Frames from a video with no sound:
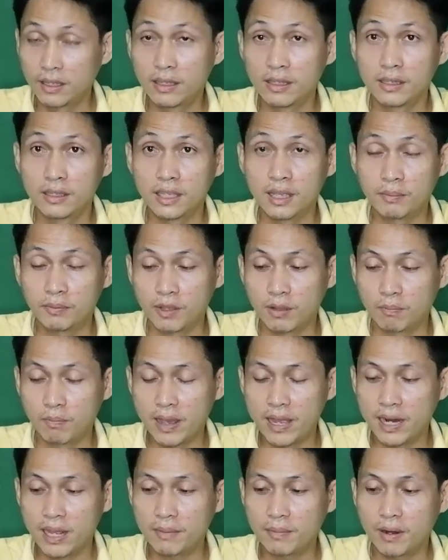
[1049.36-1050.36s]
คลิปต่อไป
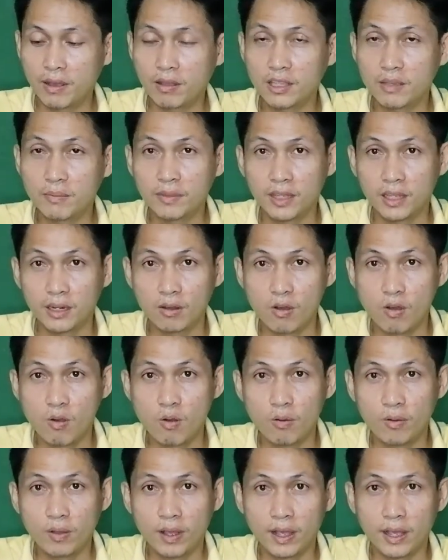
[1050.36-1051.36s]
นะครับเราก็จะมาติด
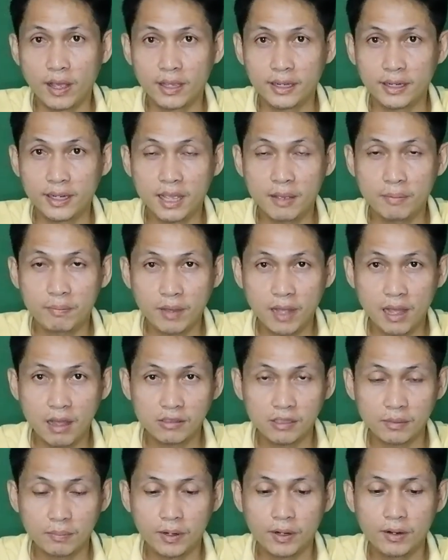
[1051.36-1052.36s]
ไอเทปกาว
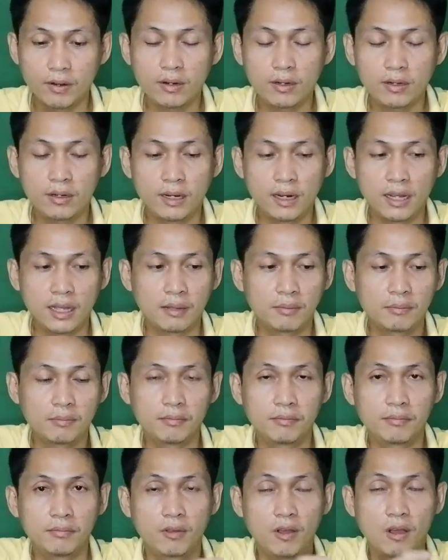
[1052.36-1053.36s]
สับปะรดนะครับ
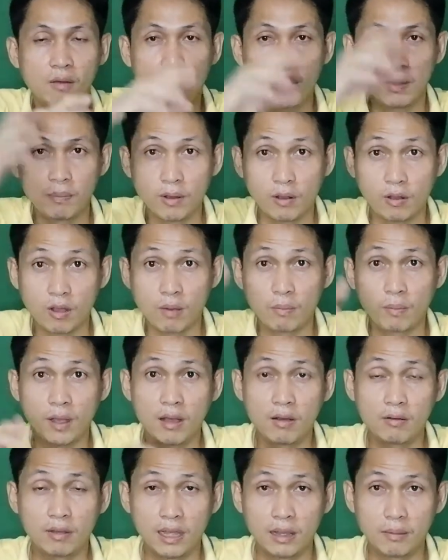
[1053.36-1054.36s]
พร้อมกับประกอบเข้า
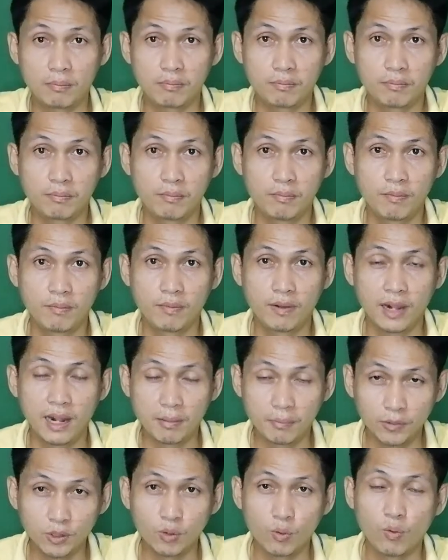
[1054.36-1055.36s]
กับ
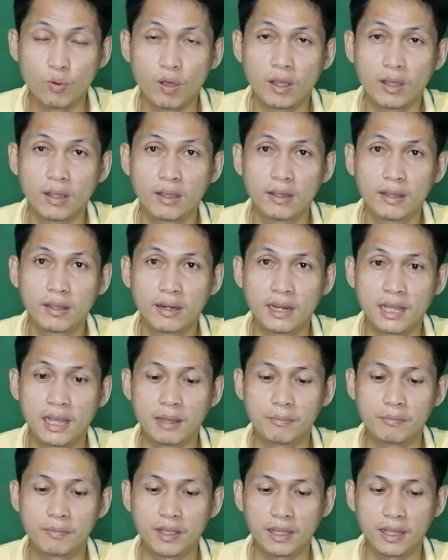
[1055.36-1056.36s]
ลำตัวนะครับ
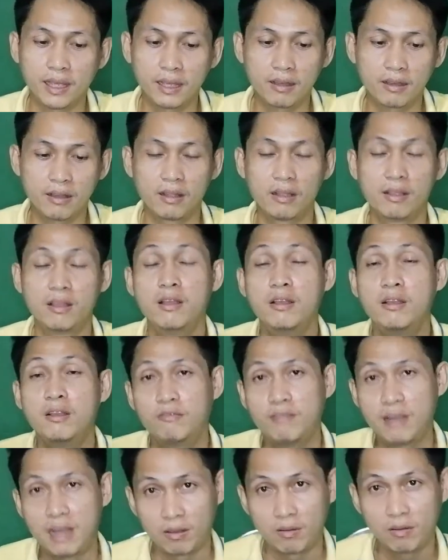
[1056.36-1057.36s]
ยังไงก็
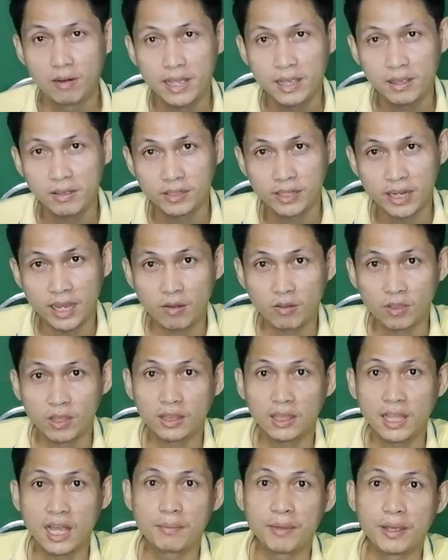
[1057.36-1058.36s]
ฝากกดไลค์กดแชร์กดติด
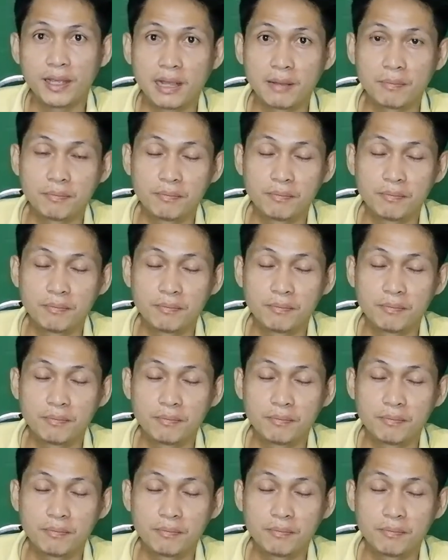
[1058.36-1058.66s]
ตามให้กับ